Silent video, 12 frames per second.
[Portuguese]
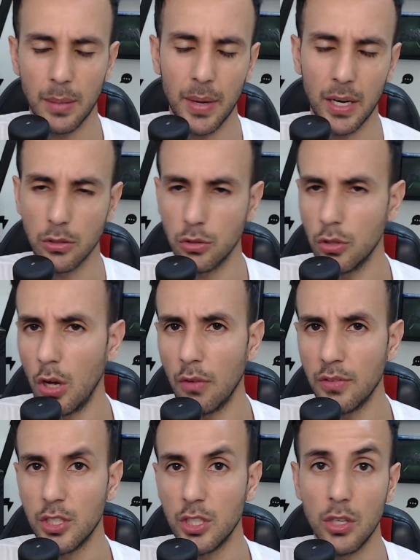da
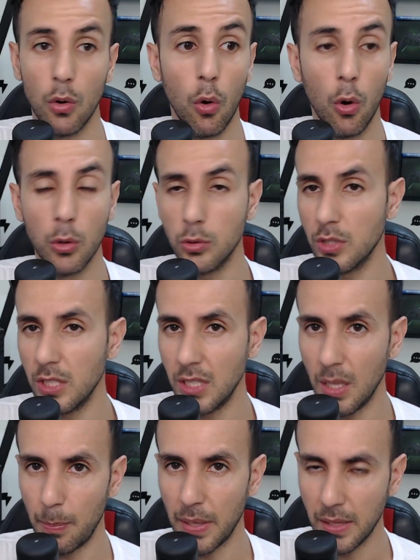Microsoft e outros
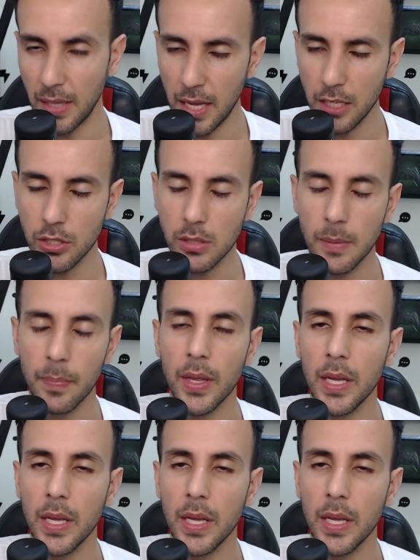independentes.